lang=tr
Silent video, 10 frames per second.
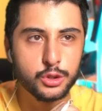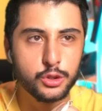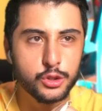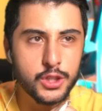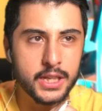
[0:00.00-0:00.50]

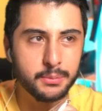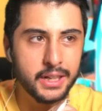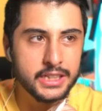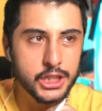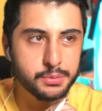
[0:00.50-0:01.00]
Çünkü yüksek
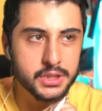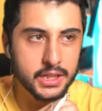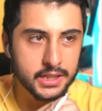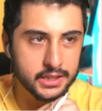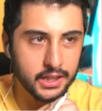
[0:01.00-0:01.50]
ihtimal
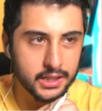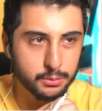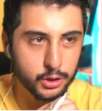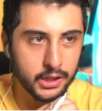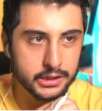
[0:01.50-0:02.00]
geçmişteki ırklardı
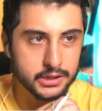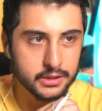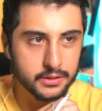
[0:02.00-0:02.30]
bunlar.